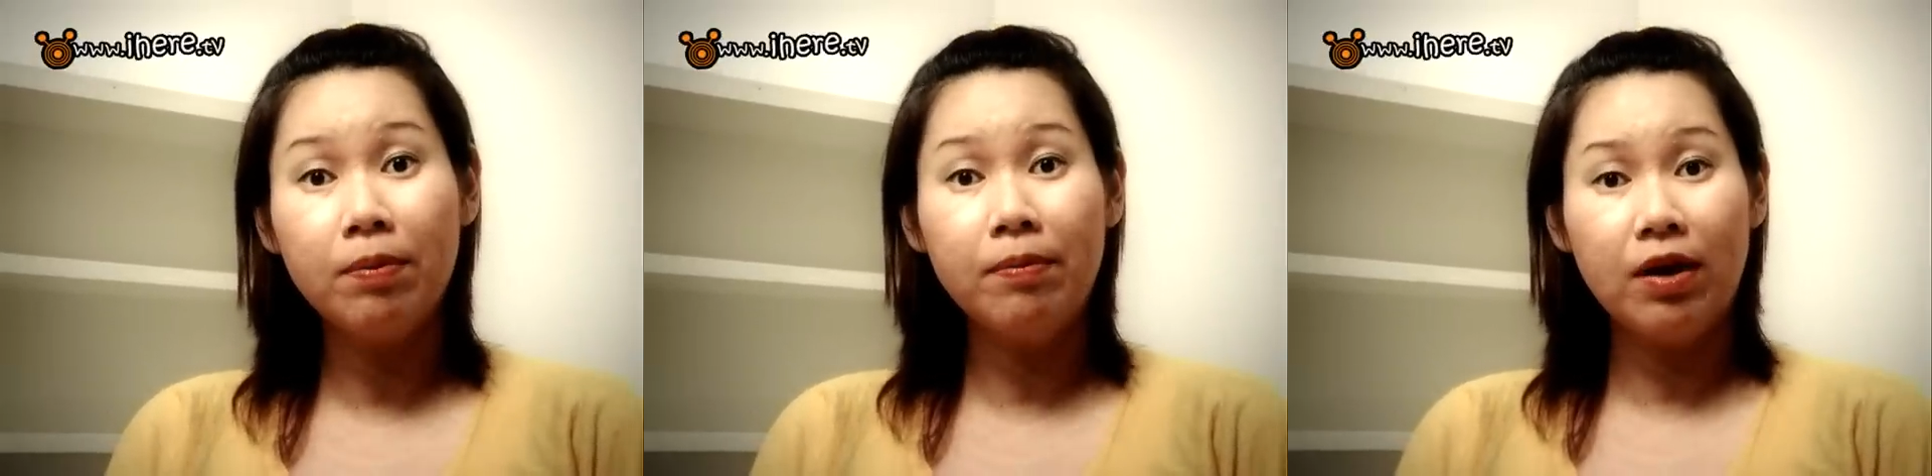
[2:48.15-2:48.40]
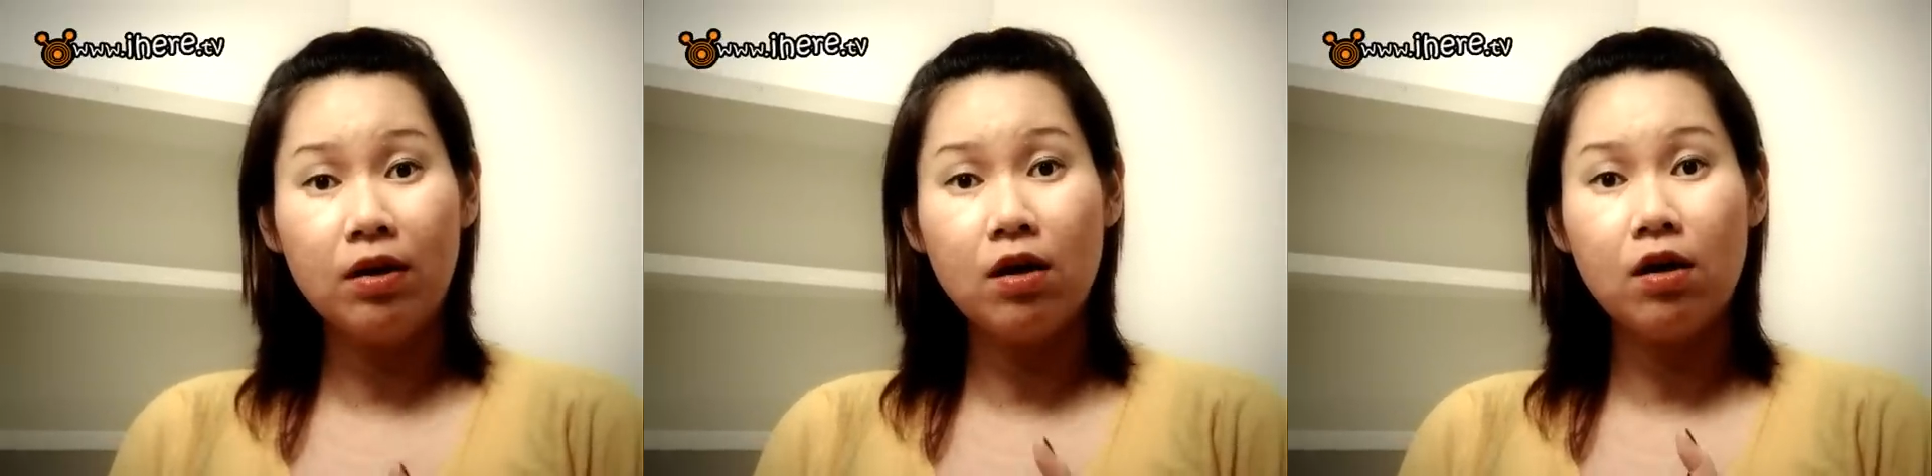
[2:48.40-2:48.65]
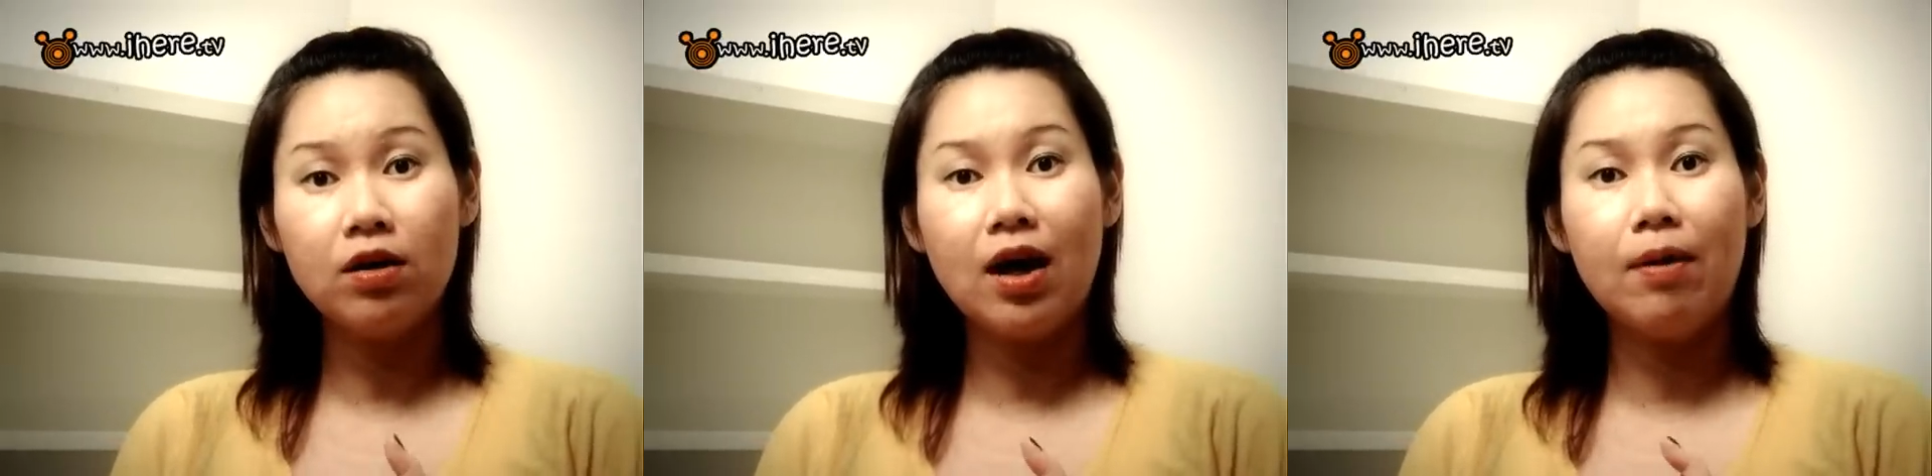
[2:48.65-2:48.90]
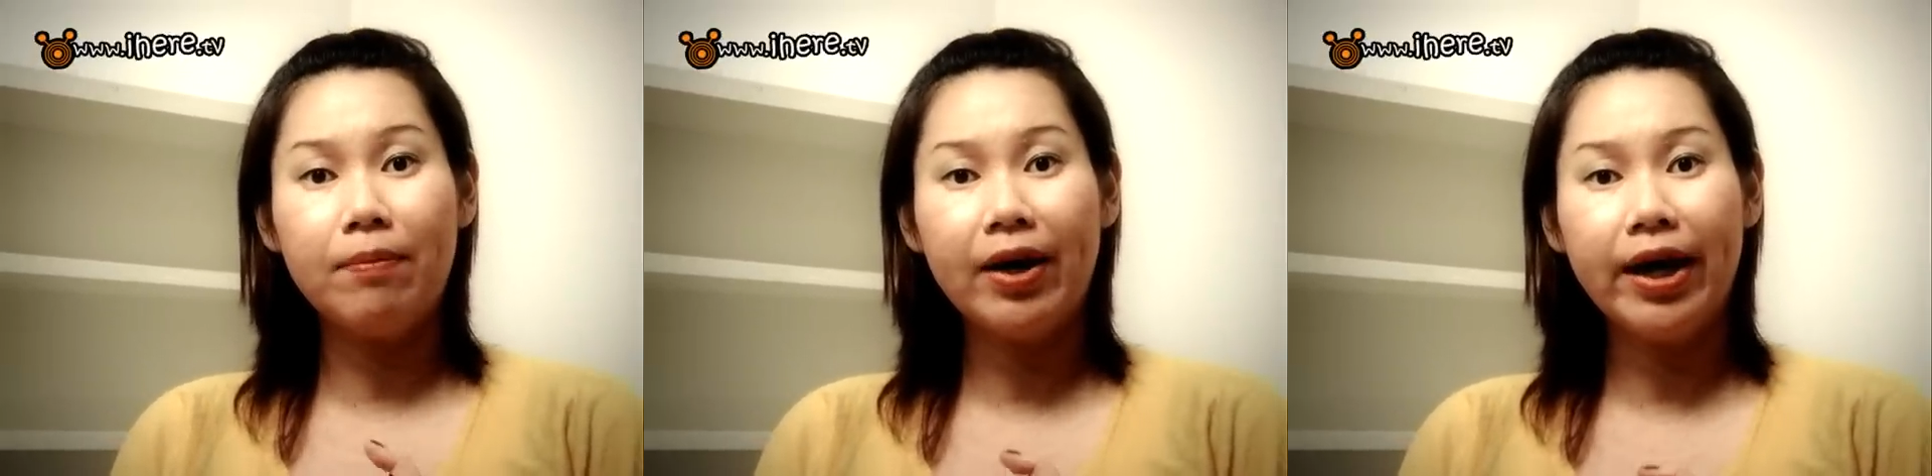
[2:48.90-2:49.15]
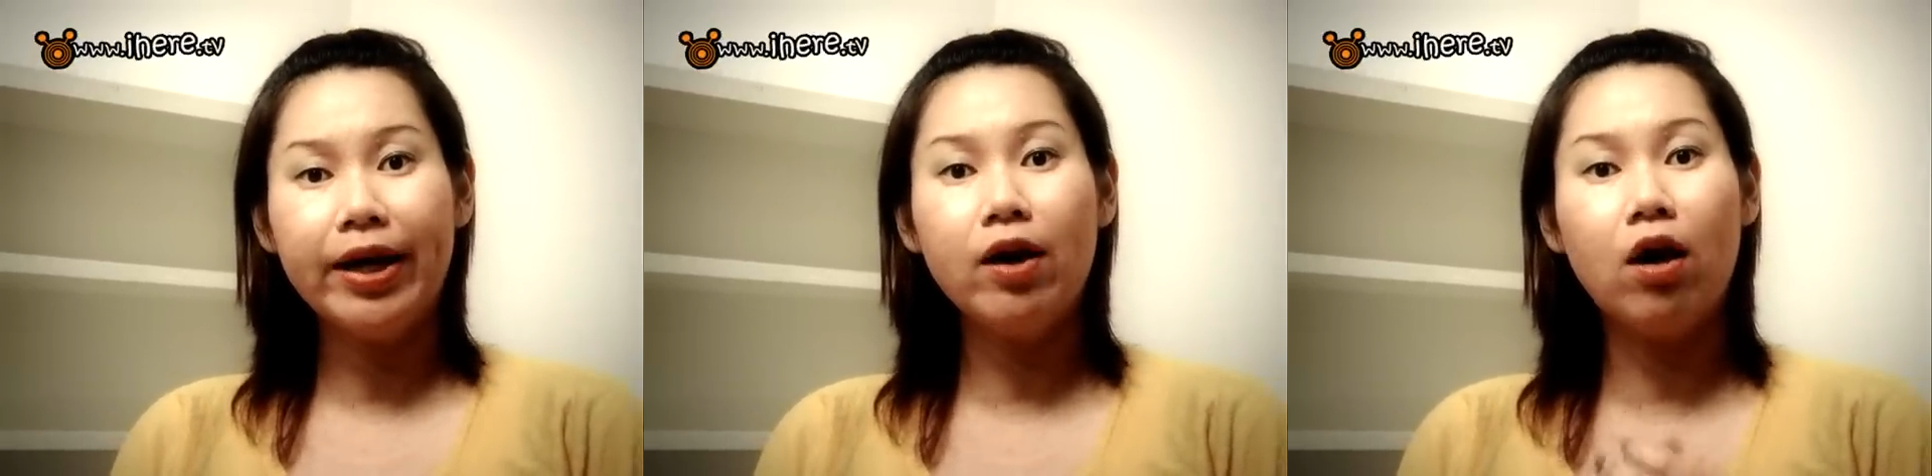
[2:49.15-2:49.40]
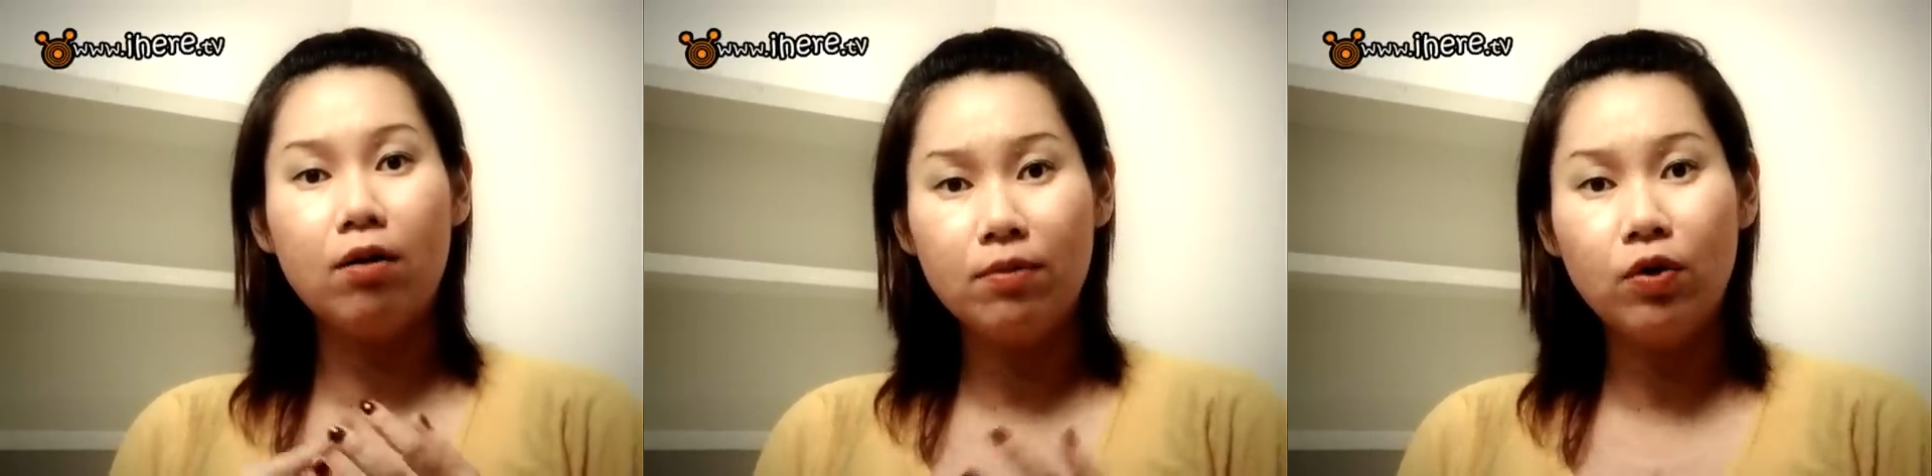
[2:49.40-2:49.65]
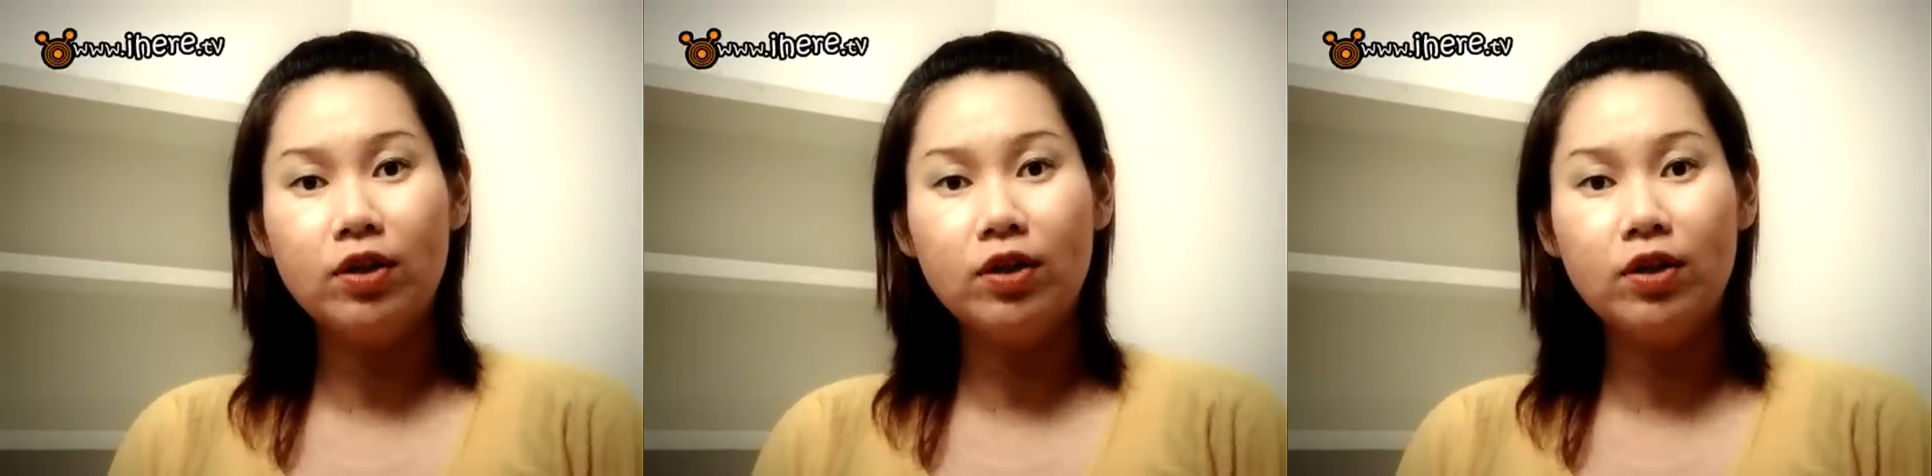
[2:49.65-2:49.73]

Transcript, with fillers: แล้วก็ทำให้ฮอร์โม